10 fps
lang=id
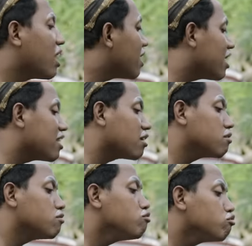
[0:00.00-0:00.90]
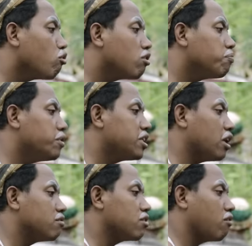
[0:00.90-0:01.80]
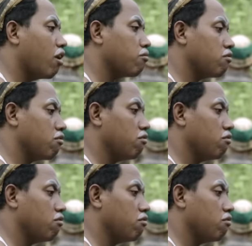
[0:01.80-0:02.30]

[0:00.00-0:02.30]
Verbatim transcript: cah lanang unjuh iki ya jawab.